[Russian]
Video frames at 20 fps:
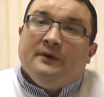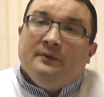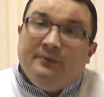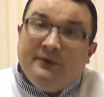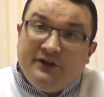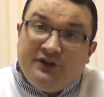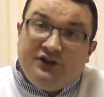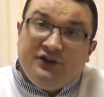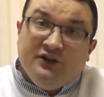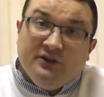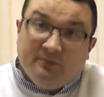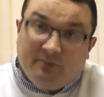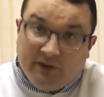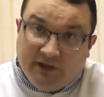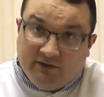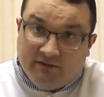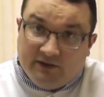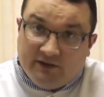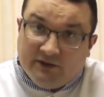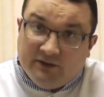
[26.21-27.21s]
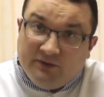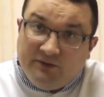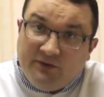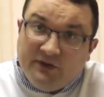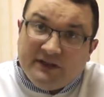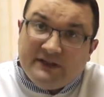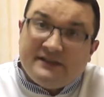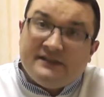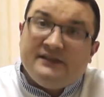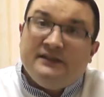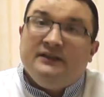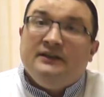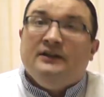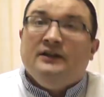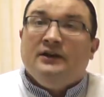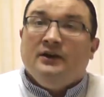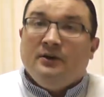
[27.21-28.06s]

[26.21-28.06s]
причины половых инфекций